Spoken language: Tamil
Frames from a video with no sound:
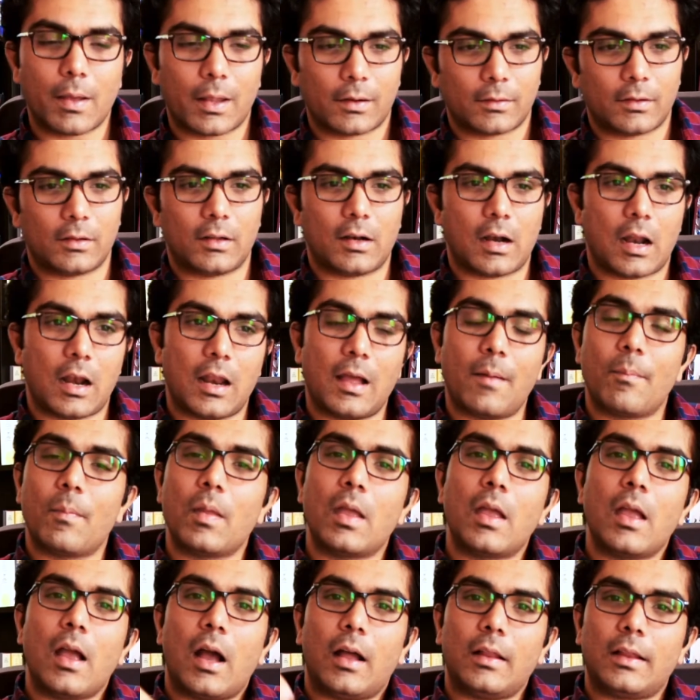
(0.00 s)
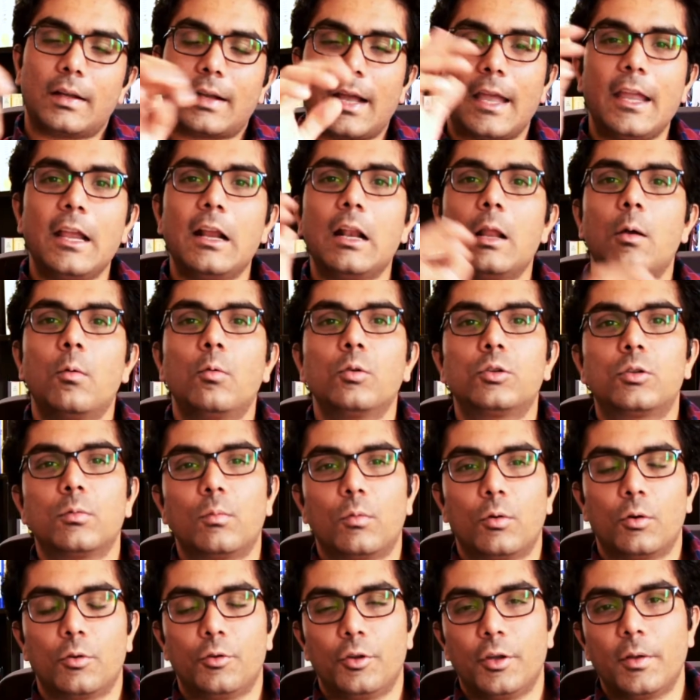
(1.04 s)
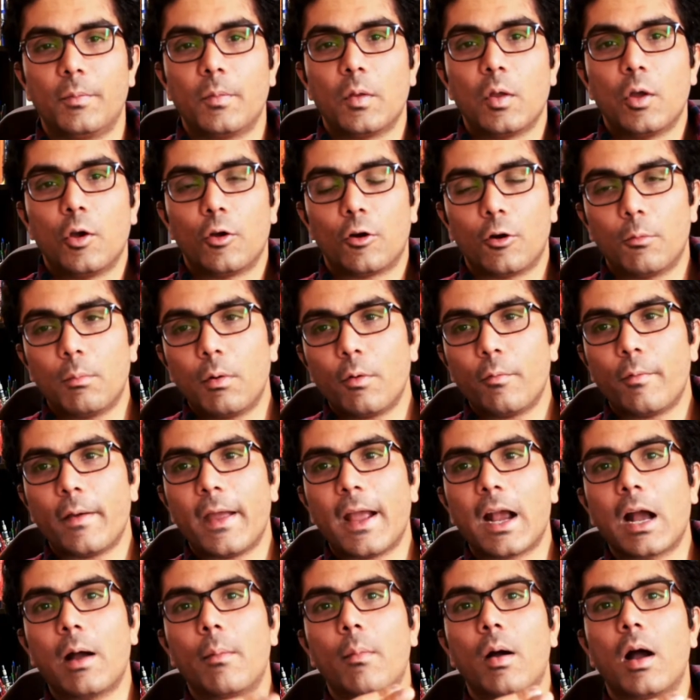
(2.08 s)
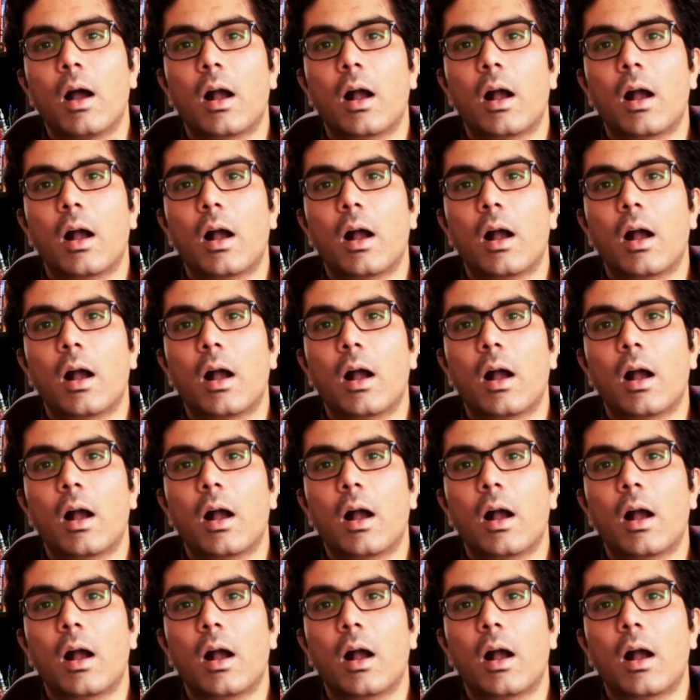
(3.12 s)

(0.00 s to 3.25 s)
இருந்ததுனால அதை கைகளை ஊற்றும் பொழுது ரொம்ப வேகமாக